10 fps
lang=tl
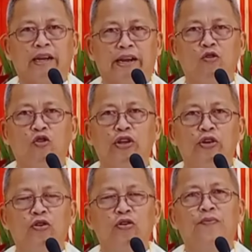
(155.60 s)
San
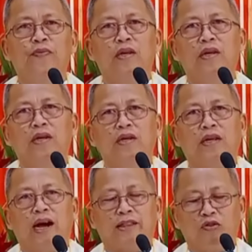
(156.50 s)
Gregorio
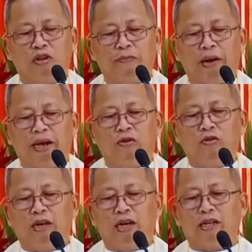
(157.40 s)
nga atong
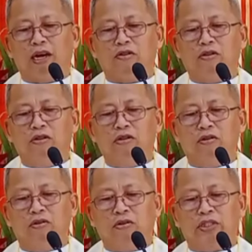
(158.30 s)
ipahinungdan
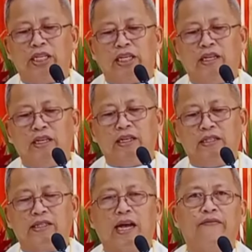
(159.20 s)
karon og si
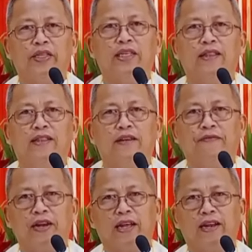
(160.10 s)
San
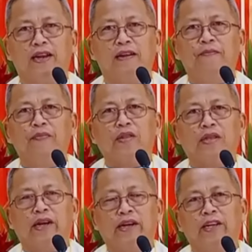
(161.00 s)
Vicente Ferrer
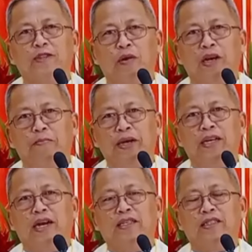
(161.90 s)
nya dinis
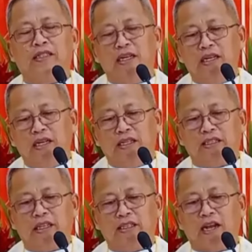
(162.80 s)
Pilipinas
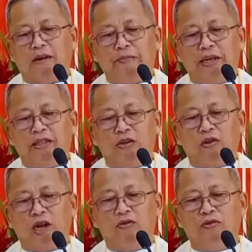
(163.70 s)
si San
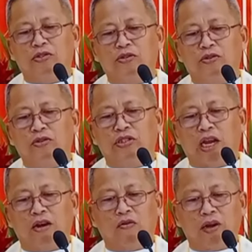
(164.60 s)
Pedro Calungsod
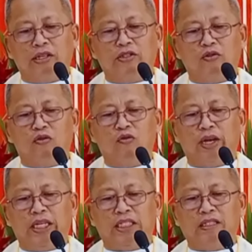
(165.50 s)
San Lorenzo
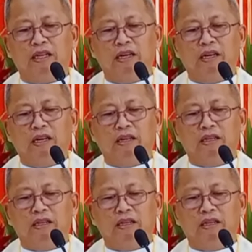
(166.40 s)
Ruiz